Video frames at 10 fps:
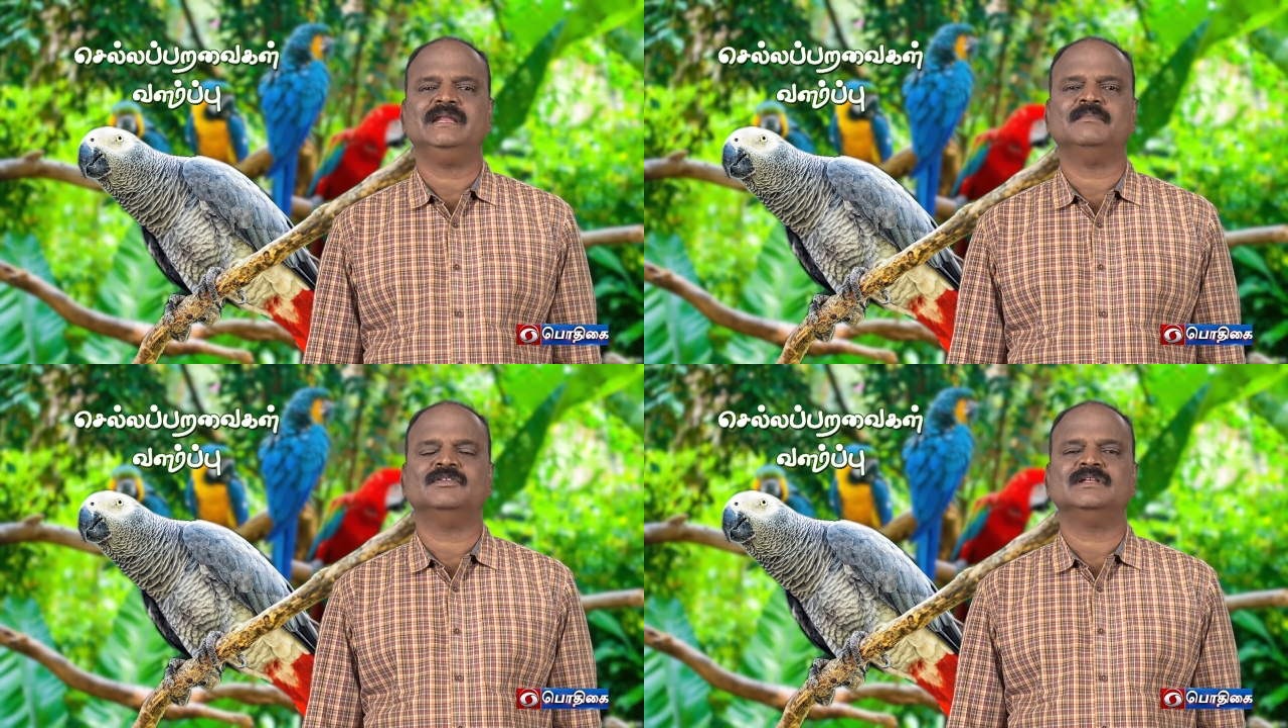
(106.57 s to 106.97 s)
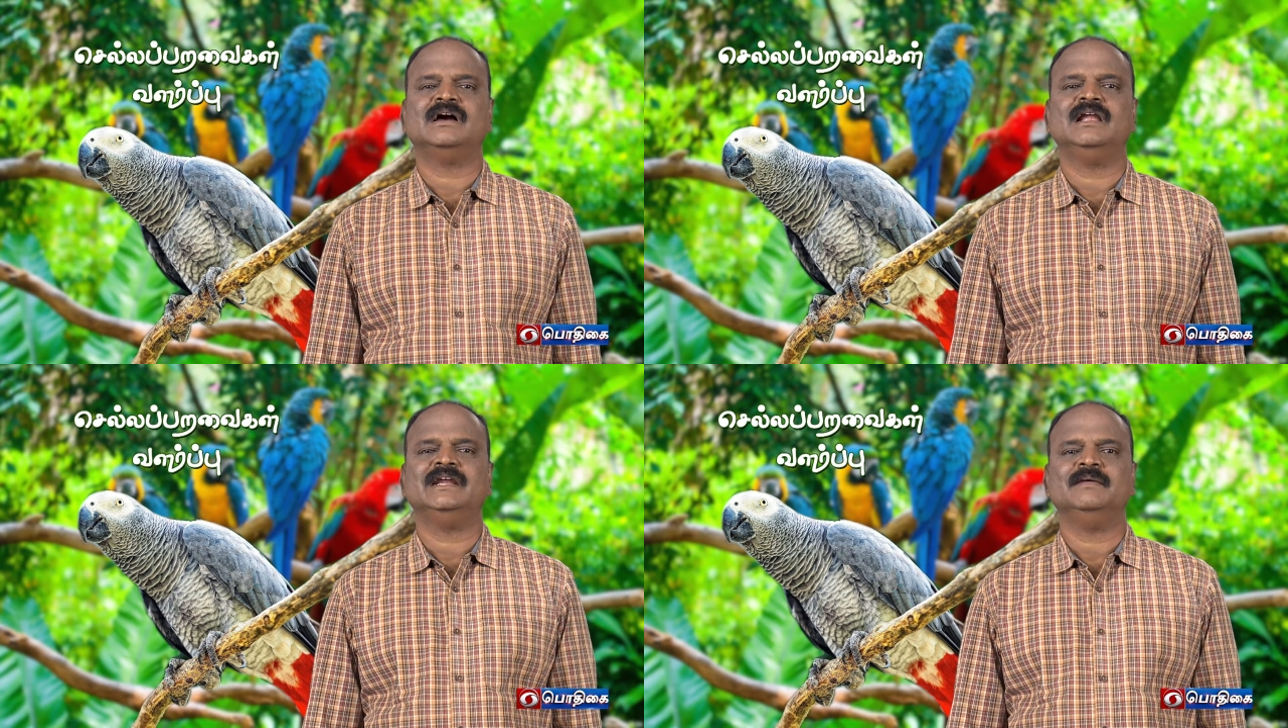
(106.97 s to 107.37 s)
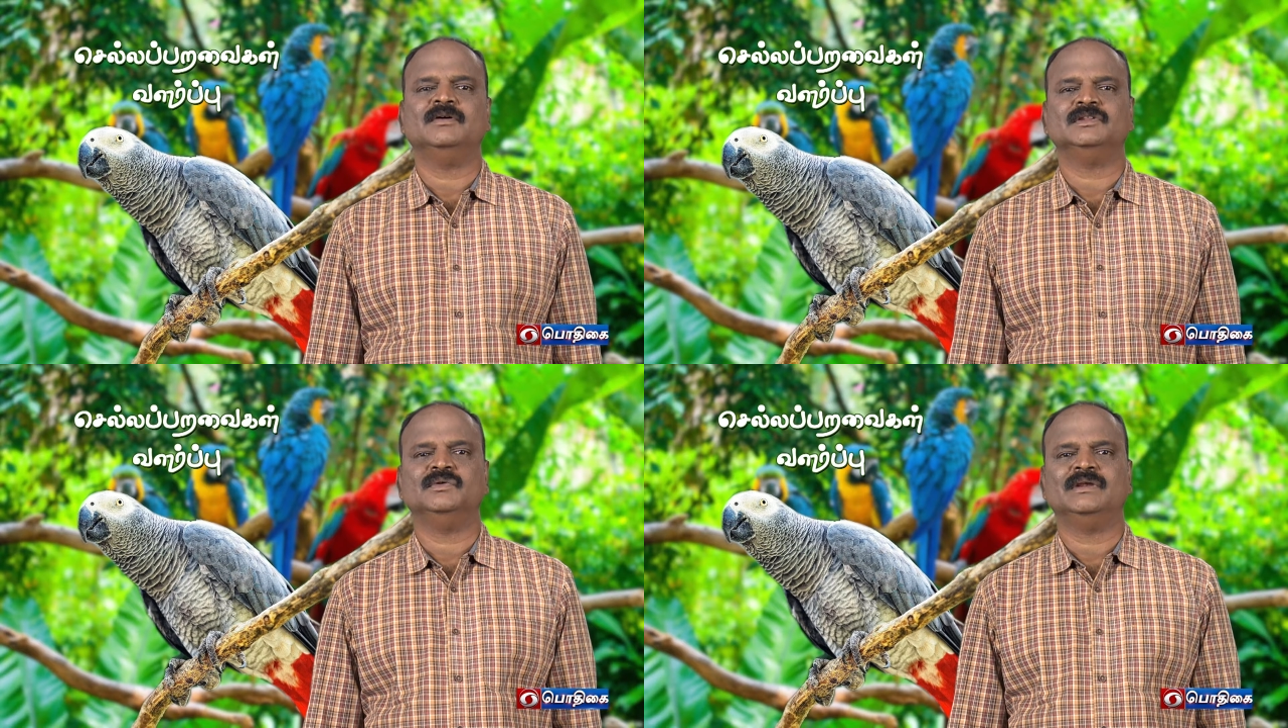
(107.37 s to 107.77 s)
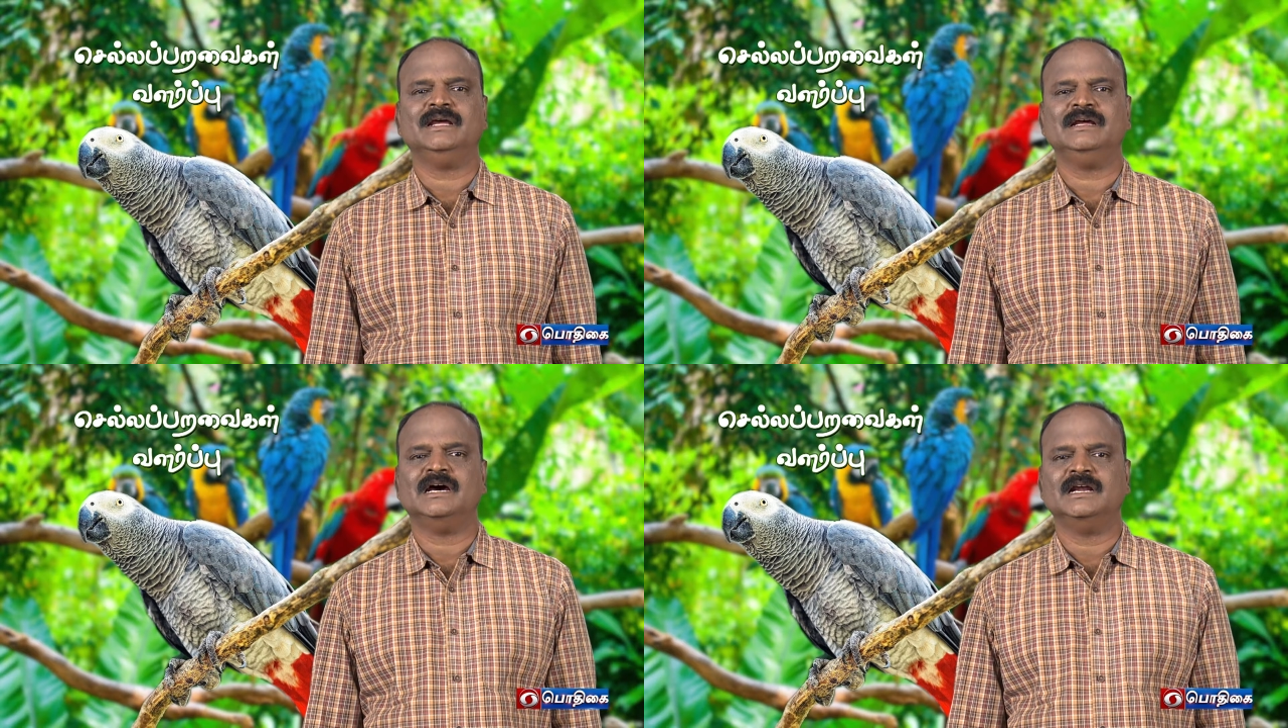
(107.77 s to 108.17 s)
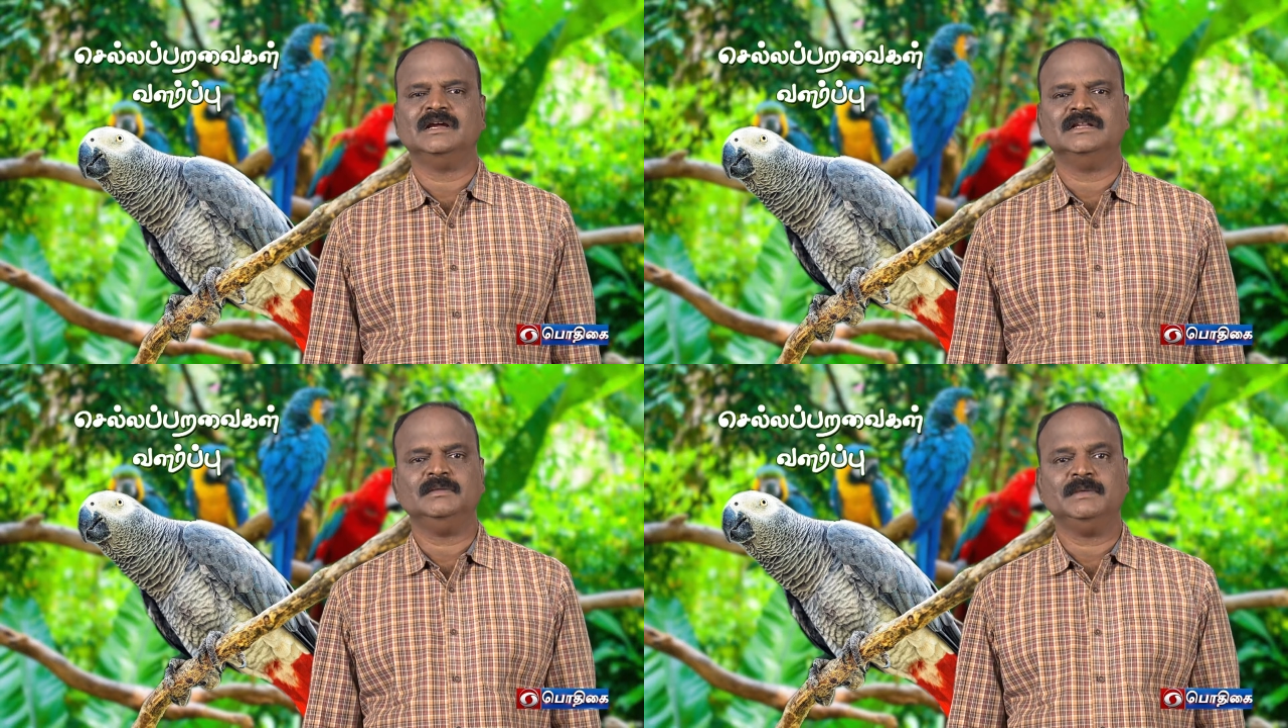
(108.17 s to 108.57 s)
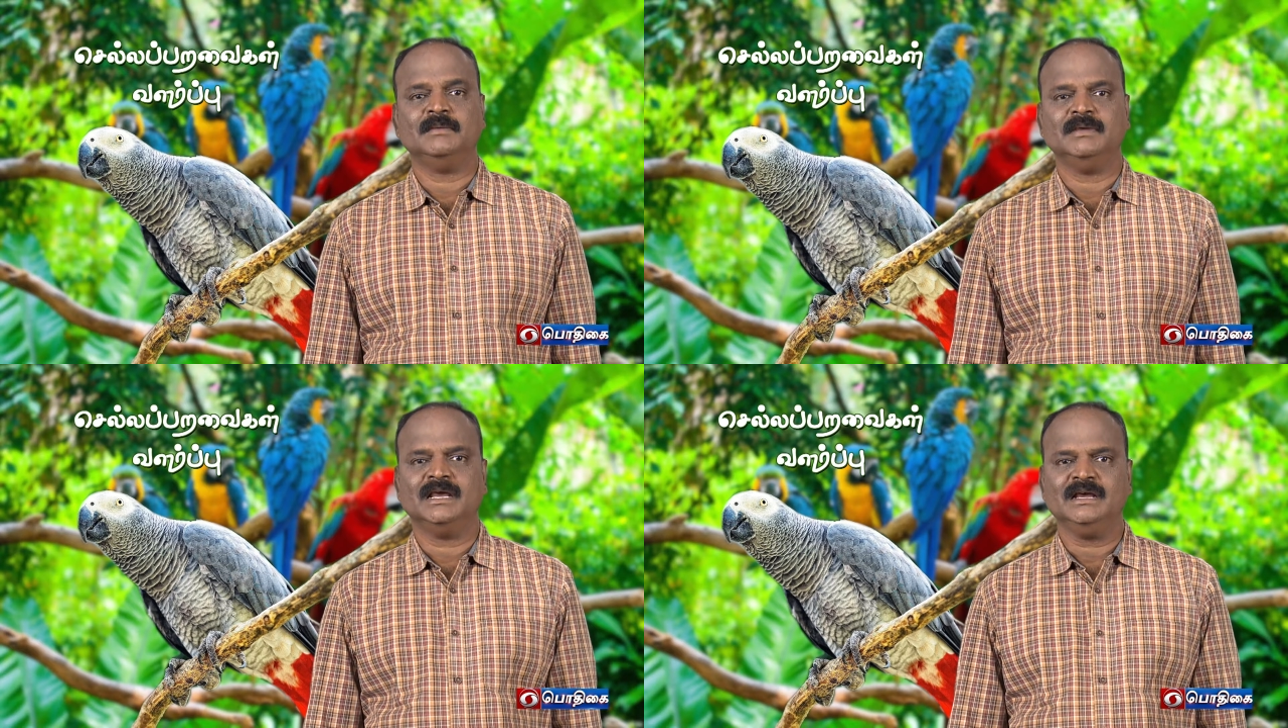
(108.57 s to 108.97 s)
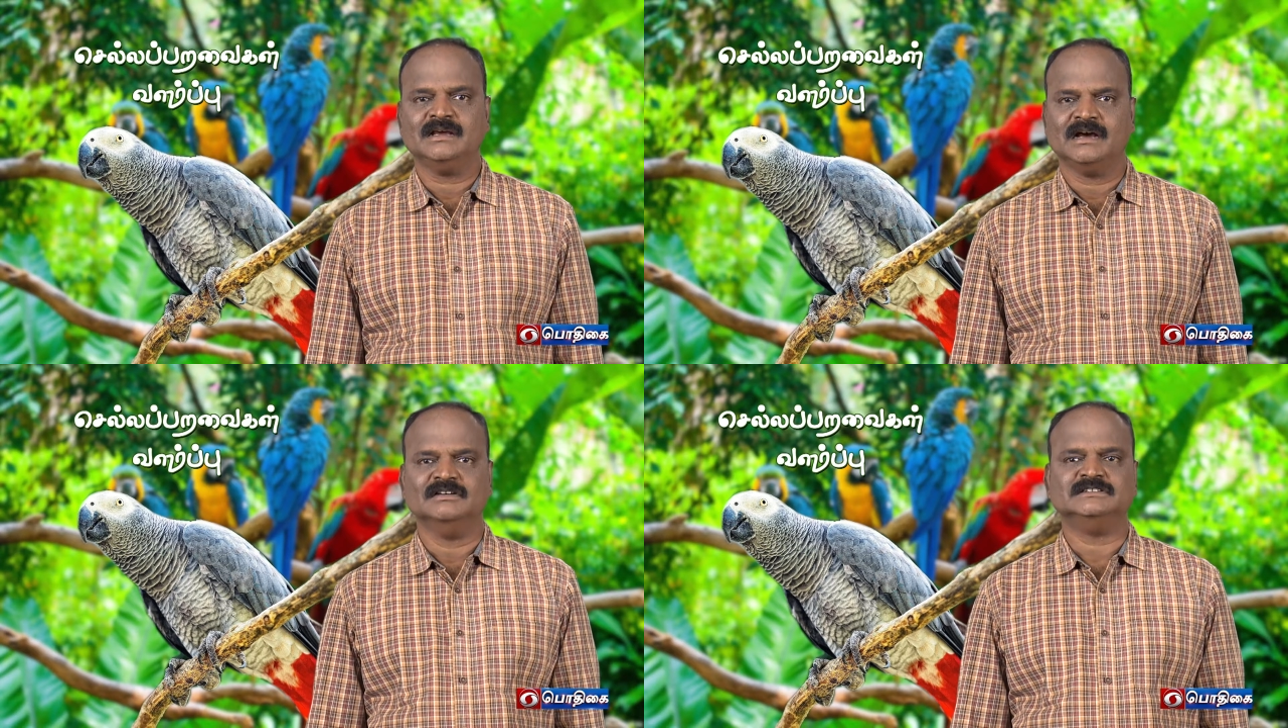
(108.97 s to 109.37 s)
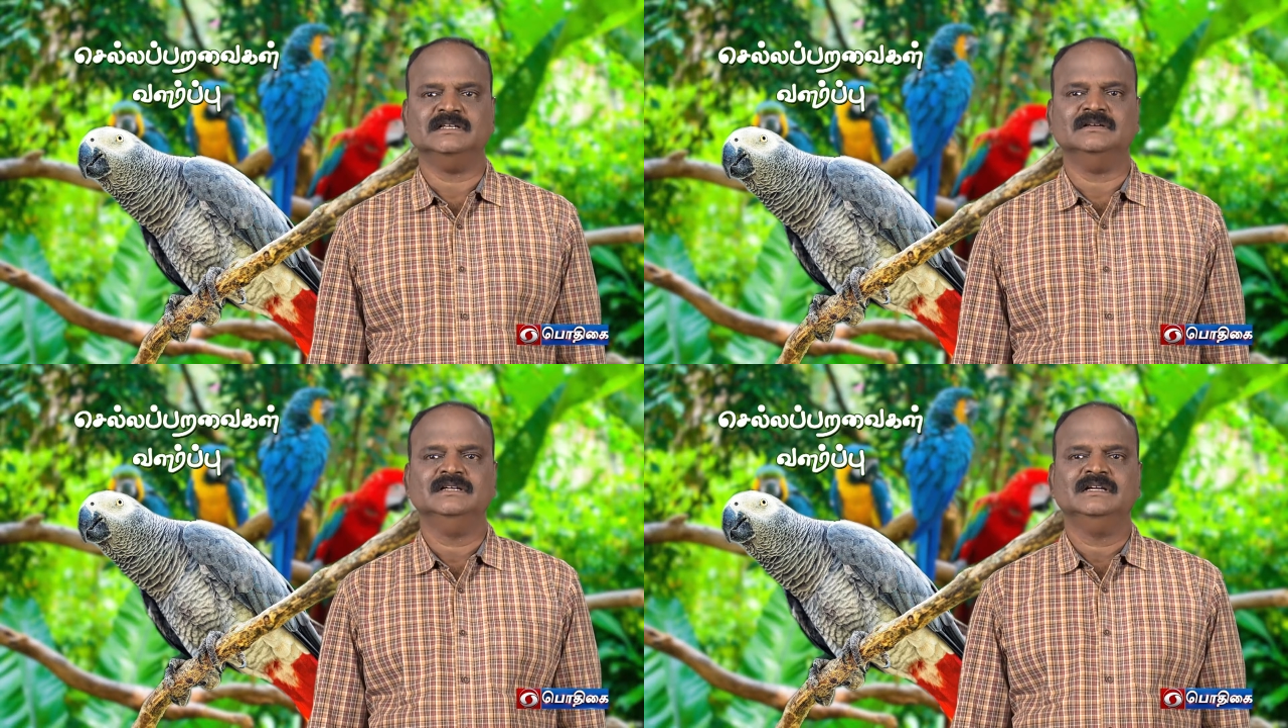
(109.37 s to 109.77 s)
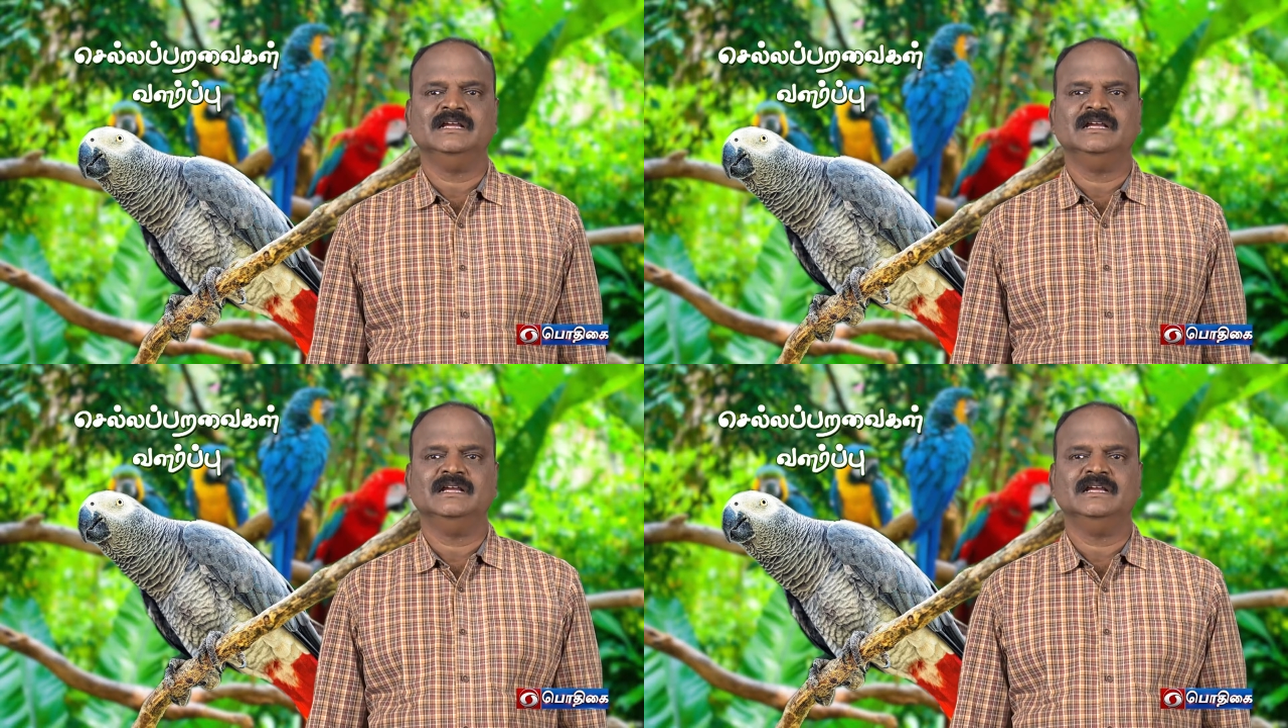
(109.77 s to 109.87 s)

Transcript: நம்ம வந்து கால்நடை மருத்துவரை அணுகிறது மிக மிக அவசியம்